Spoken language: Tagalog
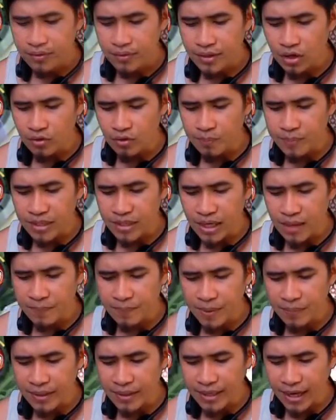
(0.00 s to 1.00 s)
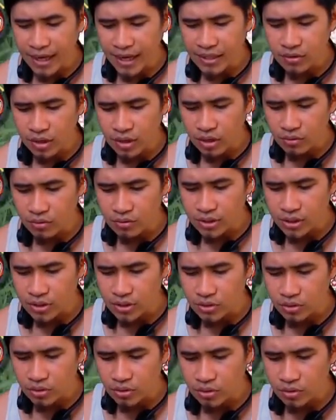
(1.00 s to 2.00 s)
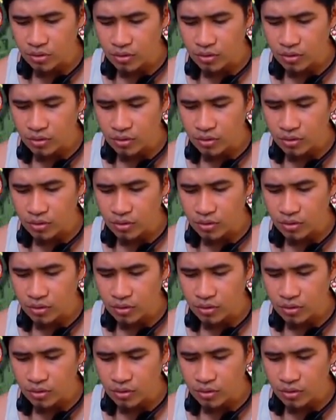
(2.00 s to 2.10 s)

Nako, pinapabayaan nyo ako dito.